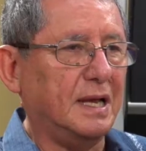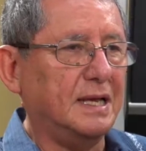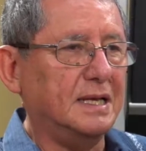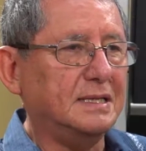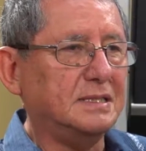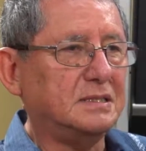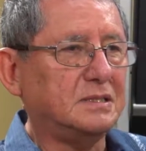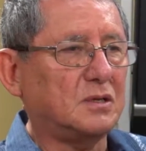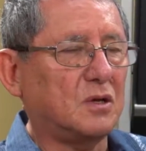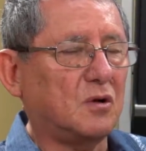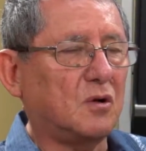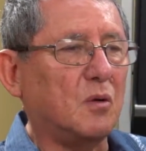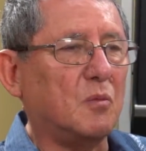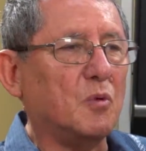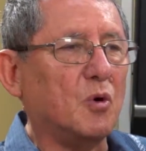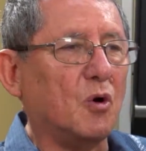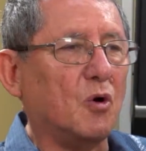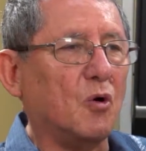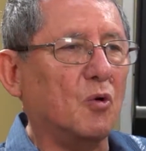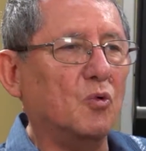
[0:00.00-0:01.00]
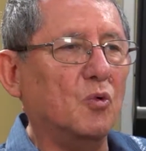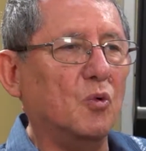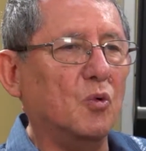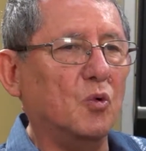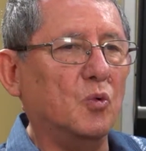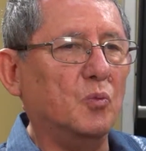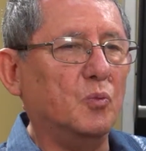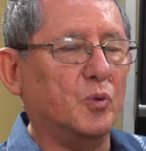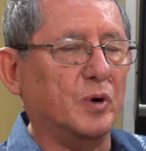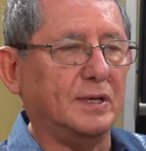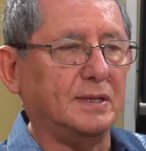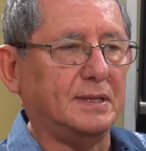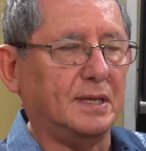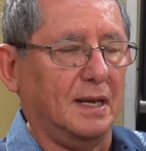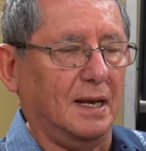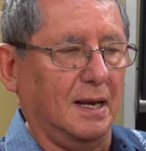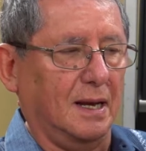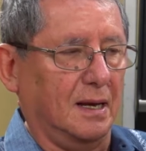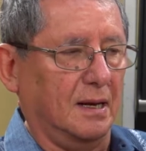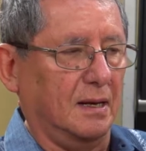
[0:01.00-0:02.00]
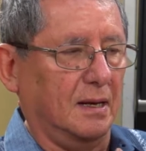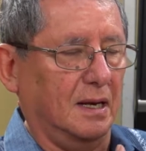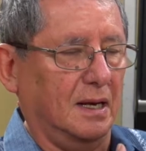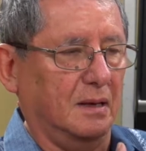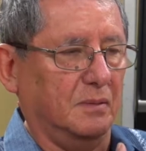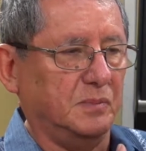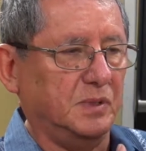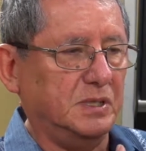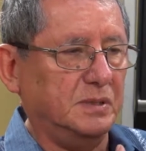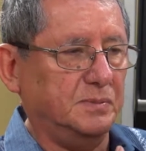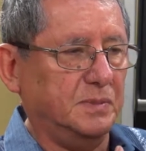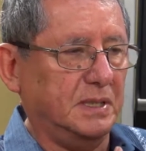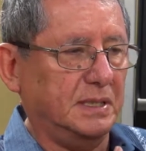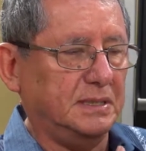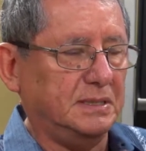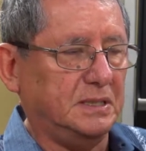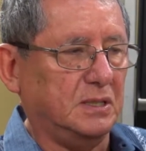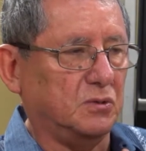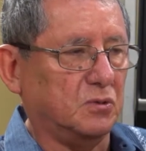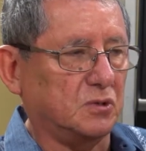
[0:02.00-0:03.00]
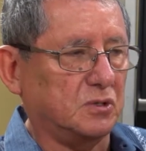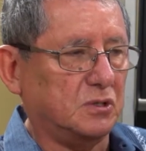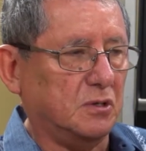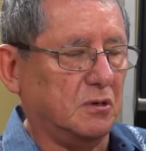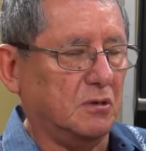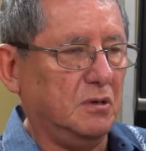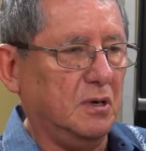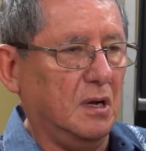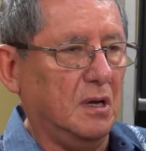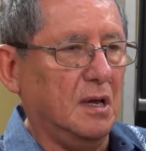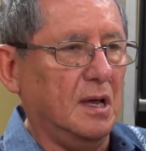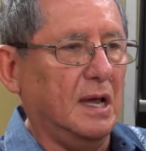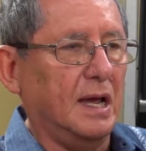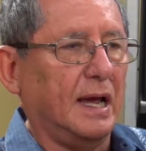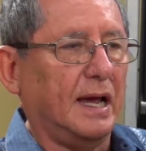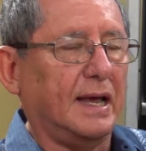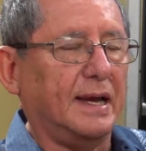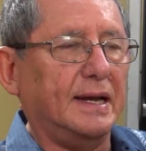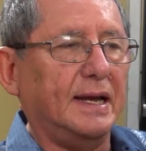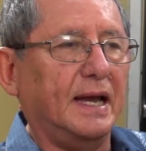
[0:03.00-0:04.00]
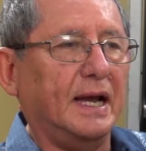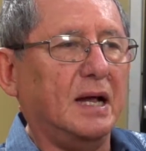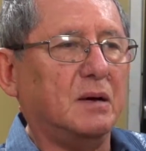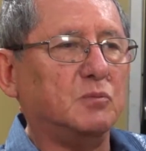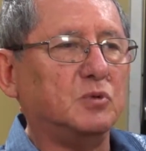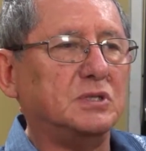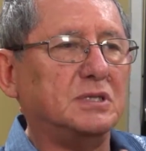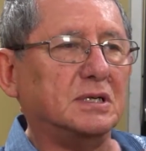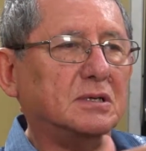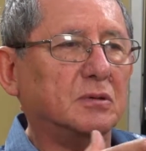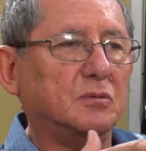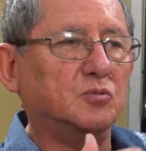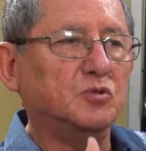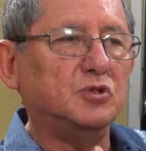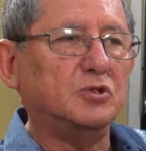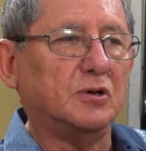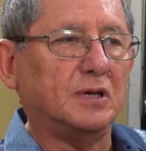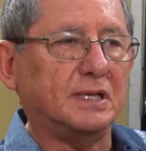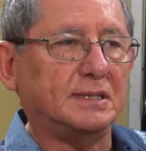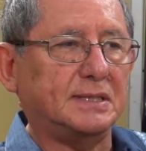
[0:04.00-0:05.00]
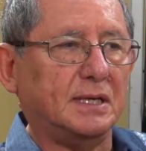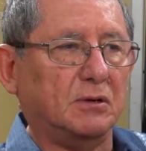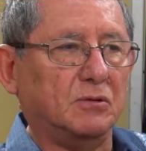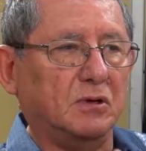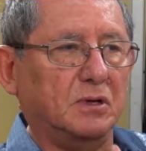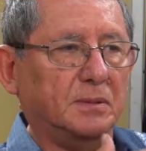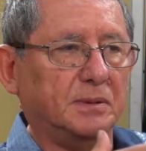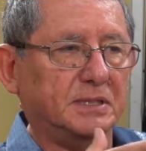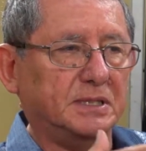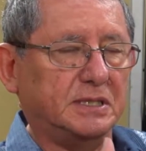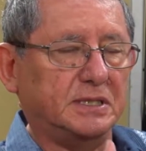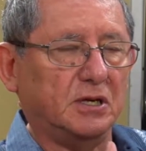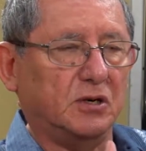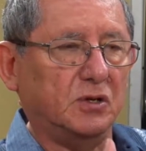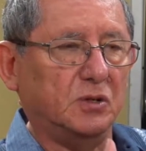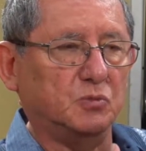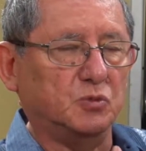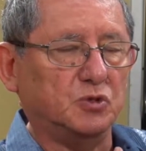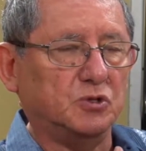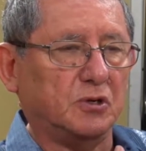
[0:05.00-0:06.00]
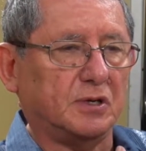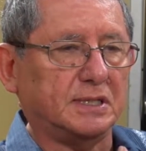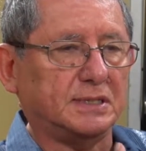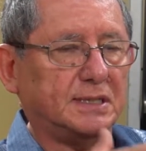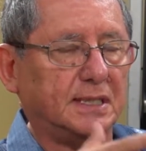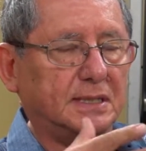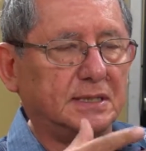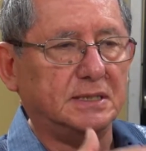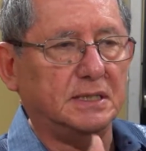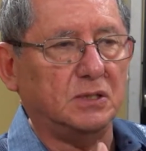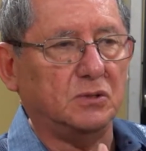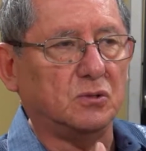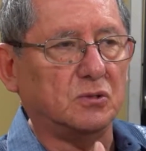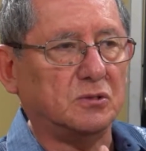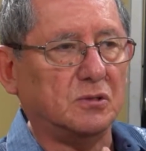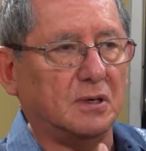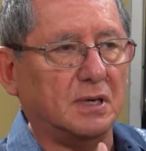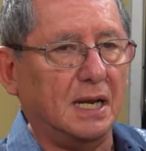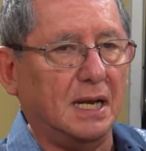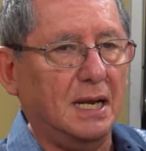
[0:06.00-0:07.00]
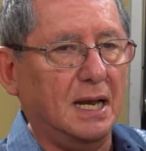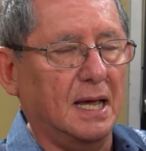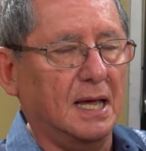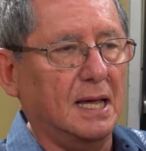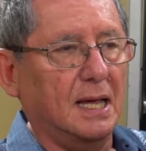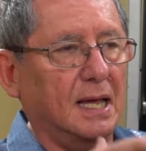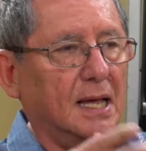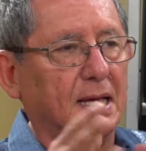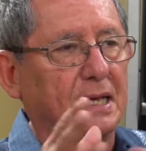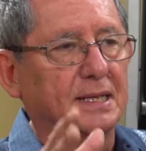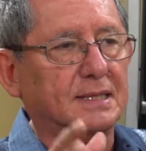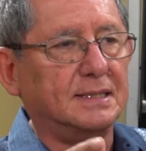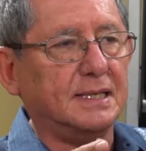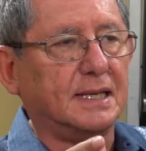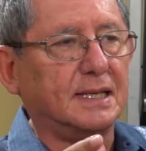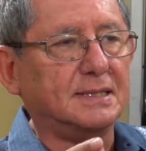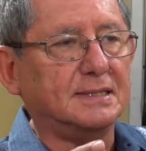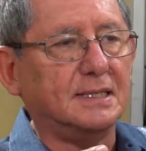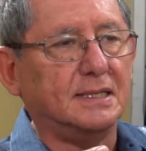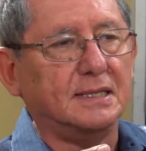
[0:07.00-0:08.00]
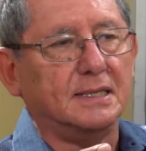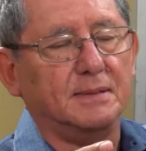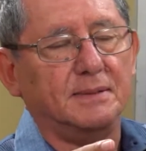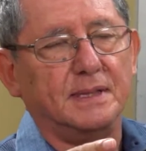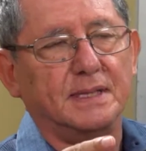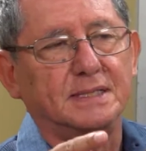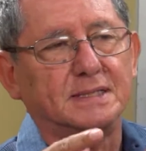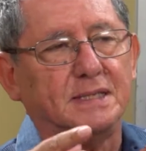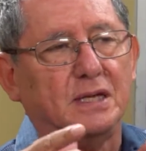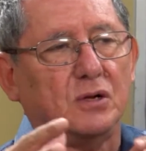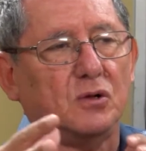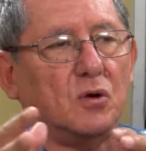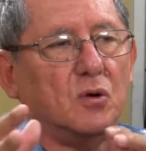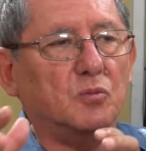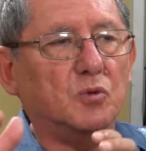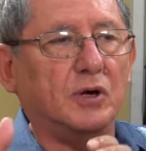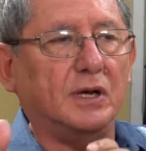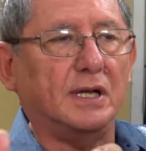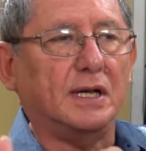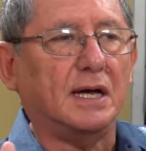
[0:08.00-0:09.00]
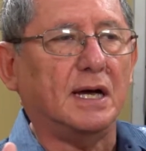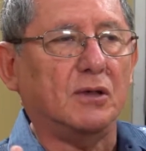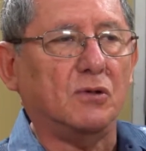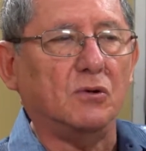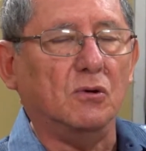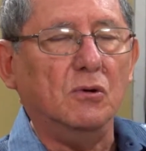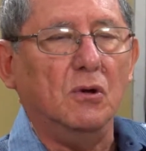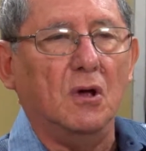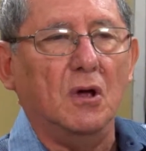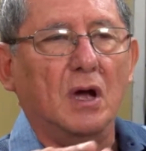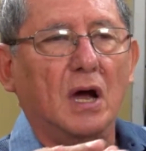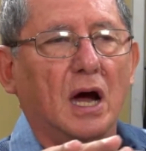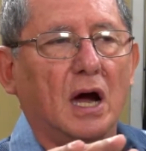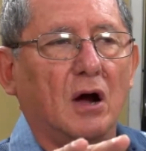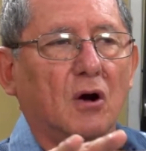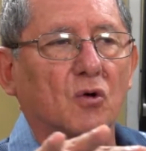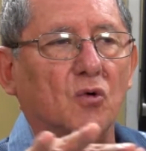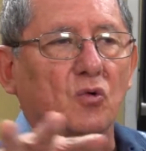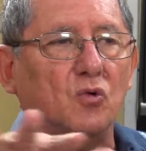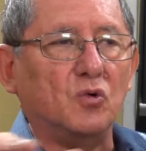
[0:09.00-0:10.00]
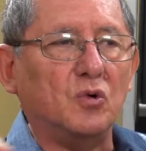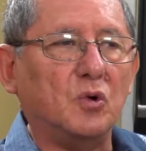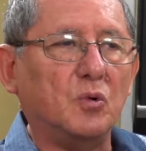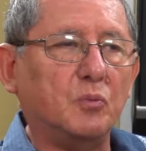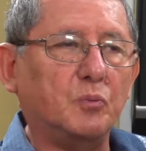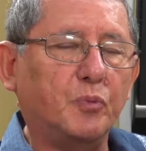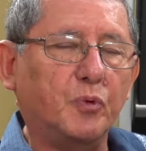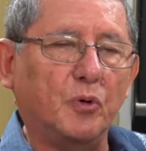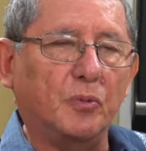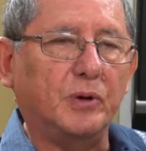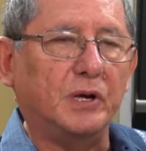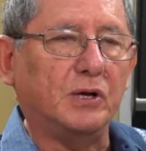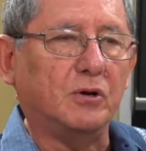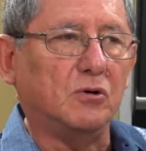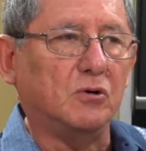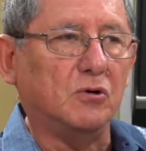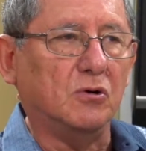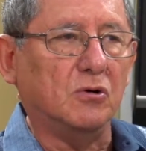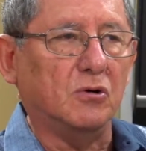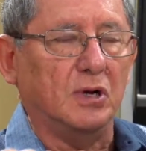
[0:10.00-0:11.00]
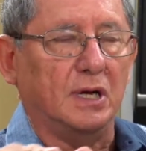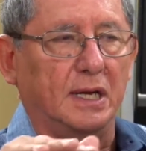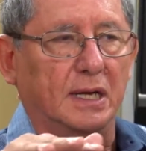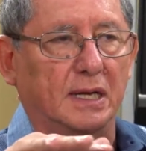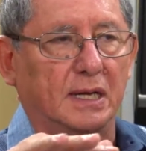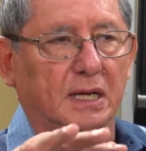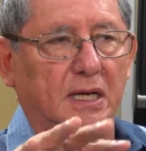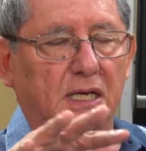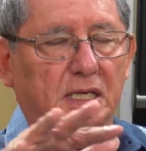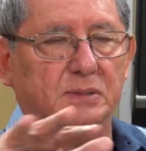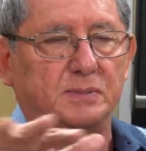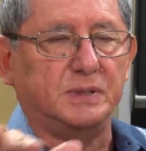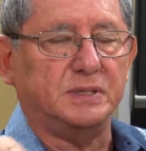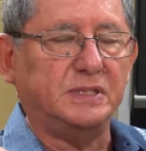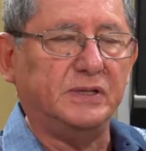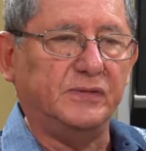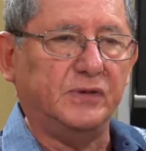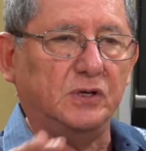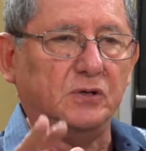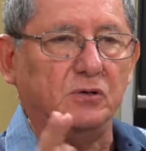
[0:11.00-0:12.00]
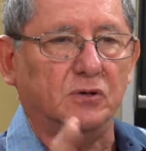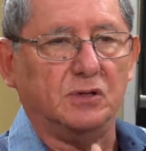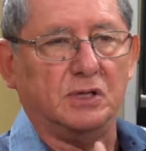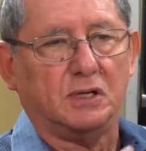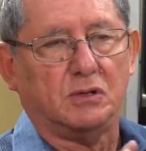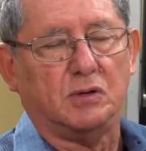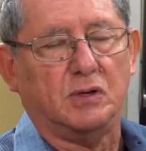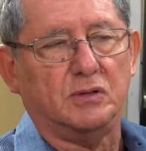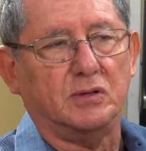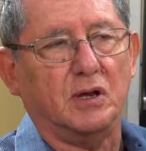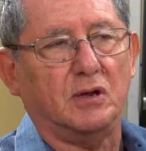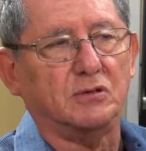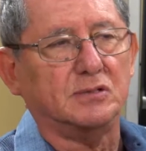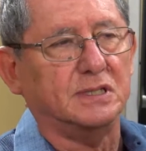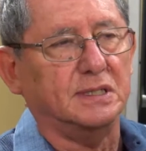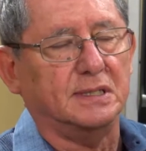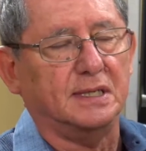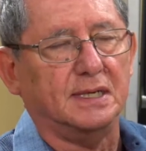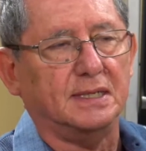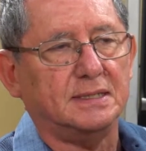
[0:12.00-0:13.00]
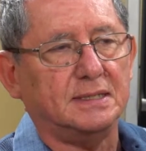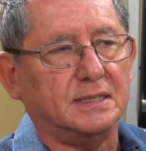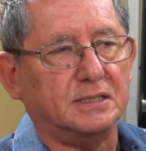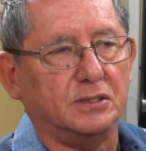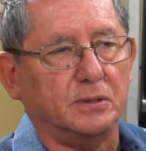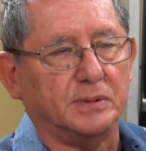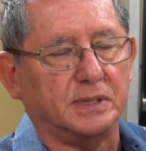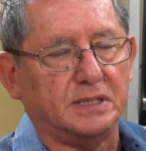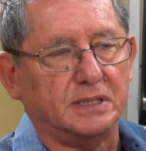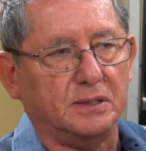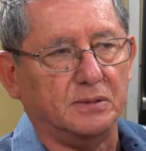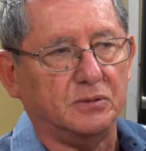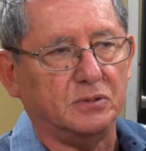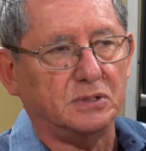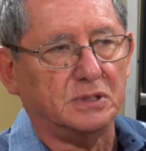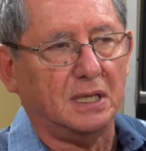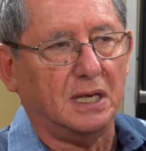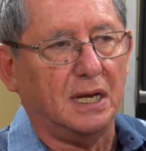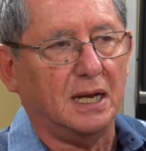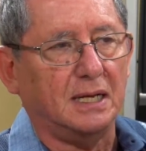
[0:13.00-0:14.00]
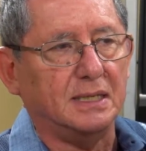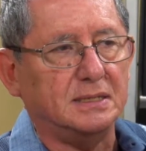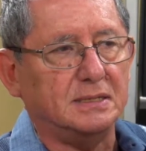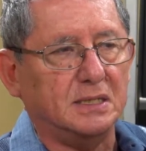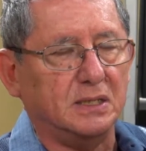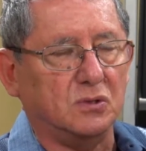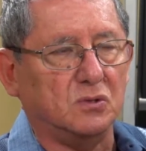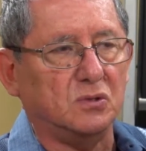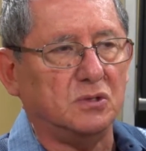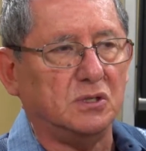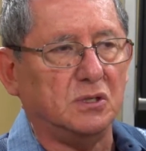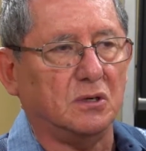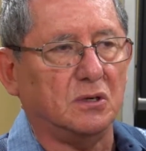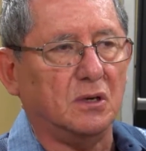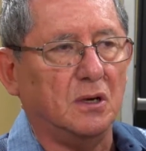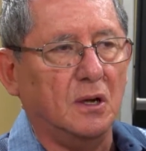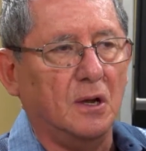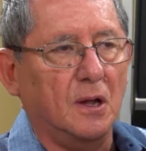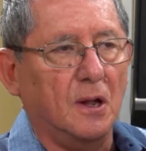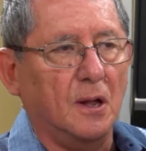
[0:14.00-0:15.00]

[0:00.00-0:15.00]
es como un, puente. La, misma institución genera mucho, mucho hacer universitario y mucho que hacer institucional. Ese que hacer debe de ser comunicado a un público eh, específico de acuerdo a los intereses y objetivos de la institución.